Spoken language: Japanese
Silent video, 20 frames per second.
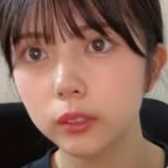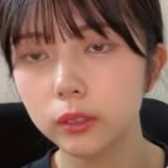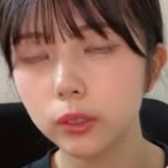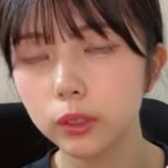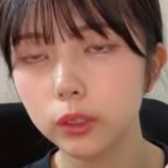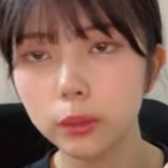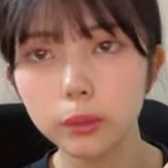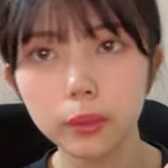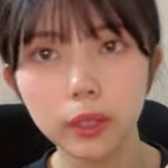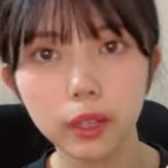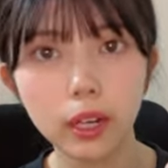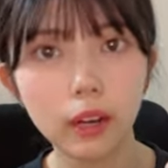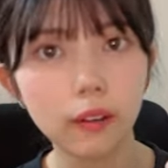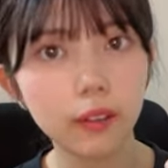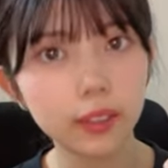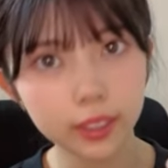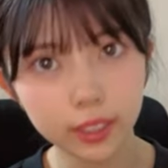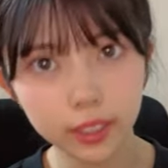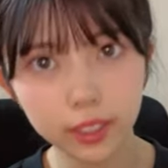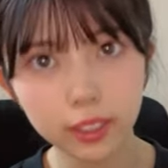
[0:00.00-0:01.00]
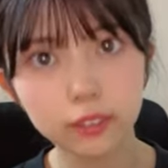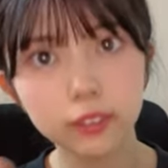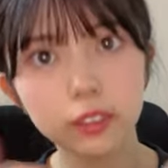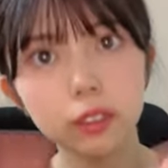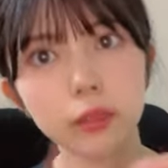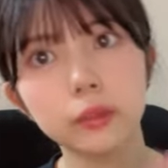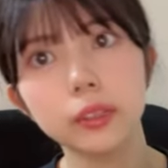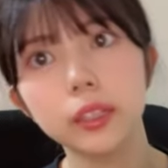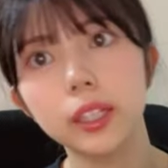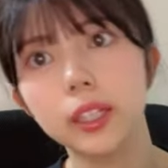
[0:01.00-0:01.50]
言葉交わさなく
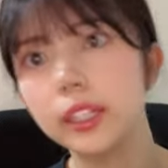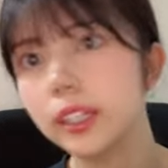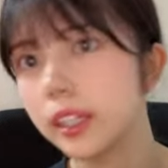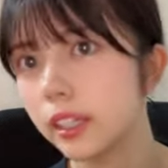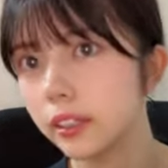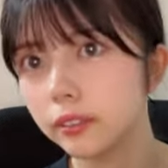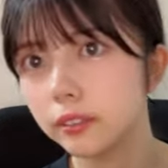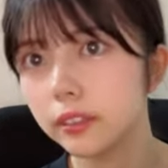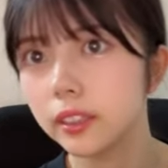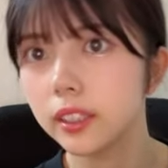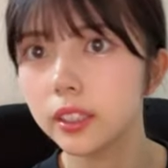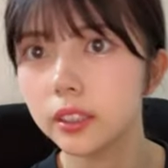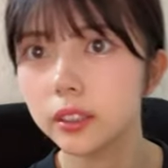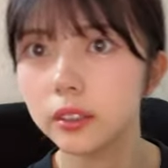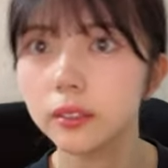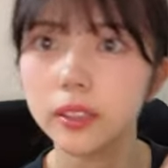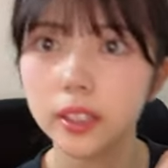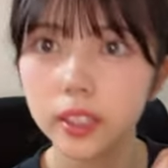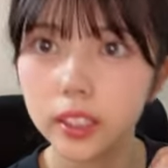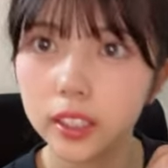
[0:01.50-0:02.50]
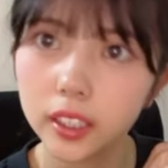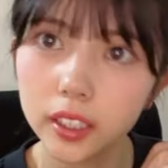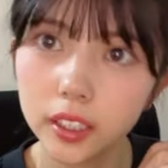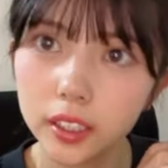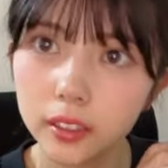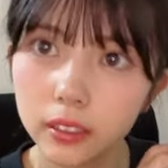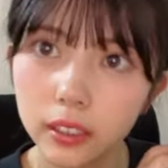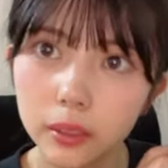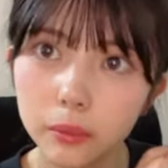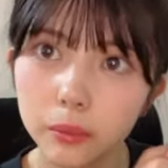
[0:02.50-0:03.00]
てもねいけるんですよ私た
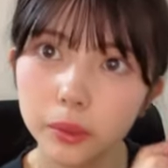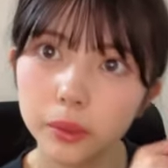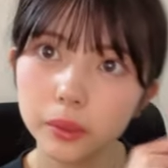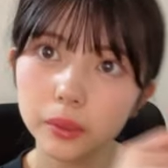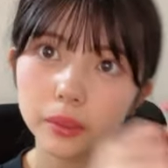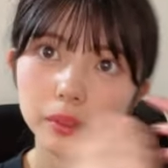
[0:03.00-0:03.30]
ちはも